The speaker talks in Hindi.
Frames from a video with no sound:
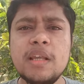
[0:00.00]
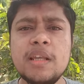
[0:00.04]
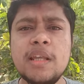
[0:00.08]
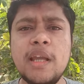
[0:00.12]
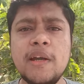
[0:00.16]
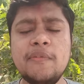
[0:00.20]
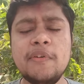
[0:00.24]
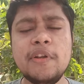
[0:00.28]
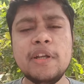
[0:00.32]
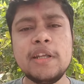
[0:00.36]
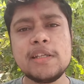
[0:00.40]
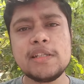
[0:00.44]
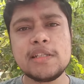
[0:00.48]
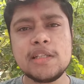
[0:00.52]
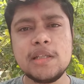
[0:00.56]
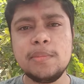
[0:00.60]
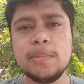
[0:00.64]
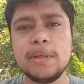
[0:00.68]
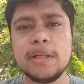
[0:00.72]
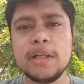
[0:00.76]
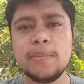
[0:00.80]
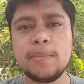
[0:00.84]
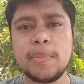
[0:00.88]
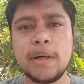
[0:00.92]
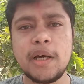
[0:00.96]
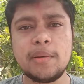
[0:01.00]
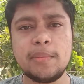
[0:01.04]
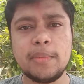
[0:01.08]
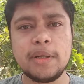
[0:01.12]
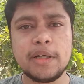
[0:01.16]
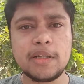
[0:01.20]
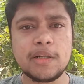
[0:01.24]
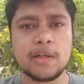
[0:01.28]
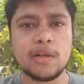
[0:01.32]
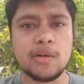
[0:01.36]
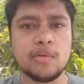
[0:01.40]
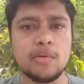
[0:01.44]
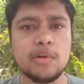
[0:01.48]
या फिर किसी भी
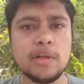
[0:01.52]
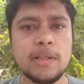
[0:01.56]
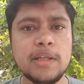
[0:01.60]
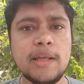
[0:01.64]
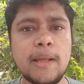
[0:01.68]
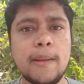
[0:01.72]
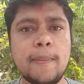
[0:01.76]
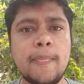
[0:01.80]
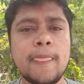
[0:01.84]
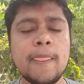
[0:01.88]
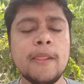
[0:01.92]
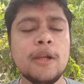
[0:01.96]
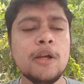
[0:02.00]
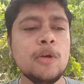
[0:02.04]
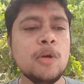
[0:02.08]
डिपार्टमेंट का हो ठीक है